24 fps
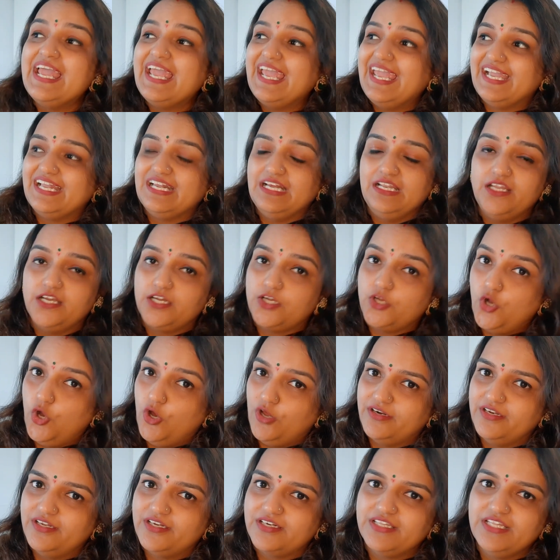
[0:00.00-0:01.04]
एक अलग
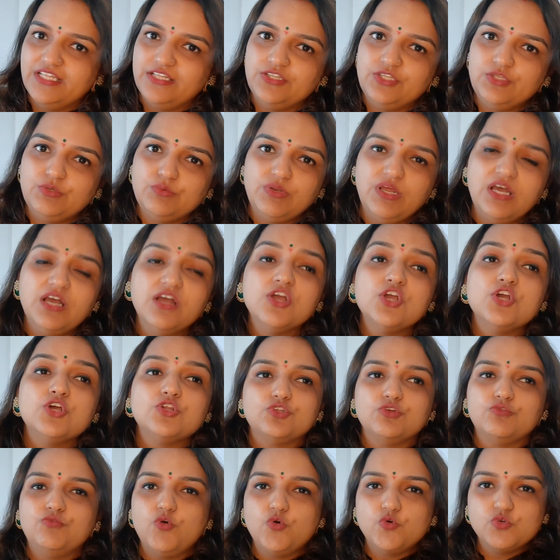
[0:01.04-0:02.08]
कॉर्नर देती हूँ ना
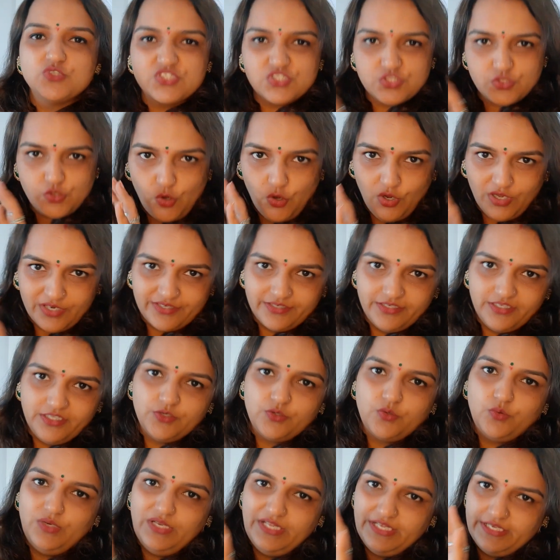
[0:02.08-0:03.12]
तो वो उस कॉर्नर
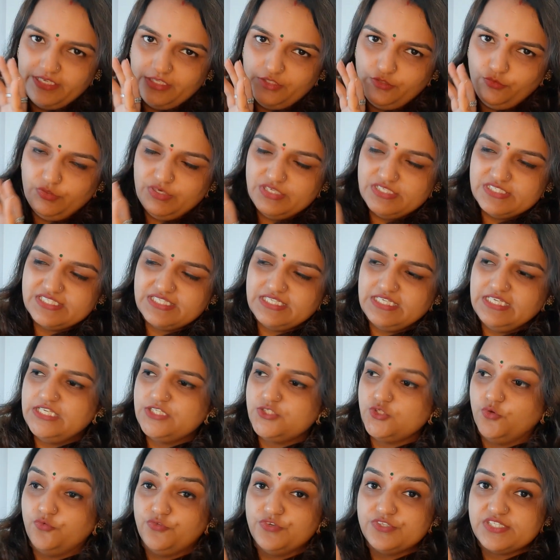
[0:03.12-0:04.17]
को लेके थोड़ी सी
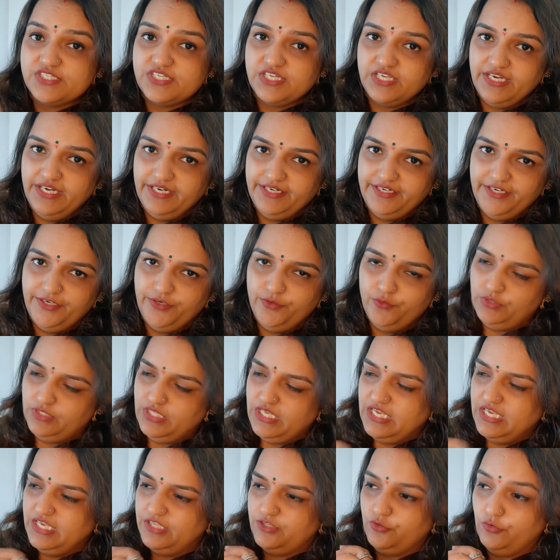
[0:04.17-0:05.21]
सोफिस्टिकेटेड
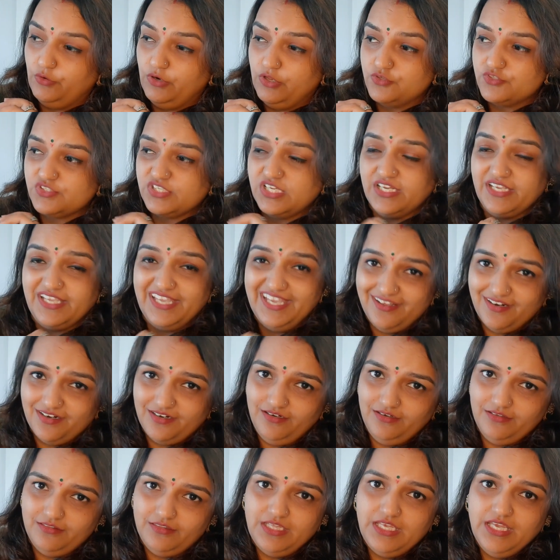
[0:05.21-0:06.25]
होती है थोड़ा उसका केयर
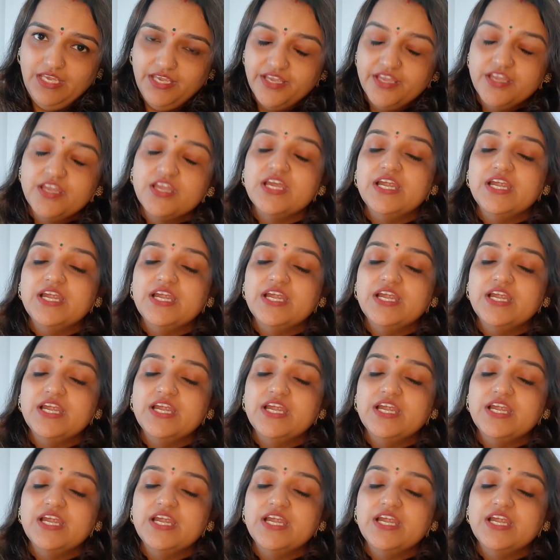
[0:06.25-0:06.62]
करती है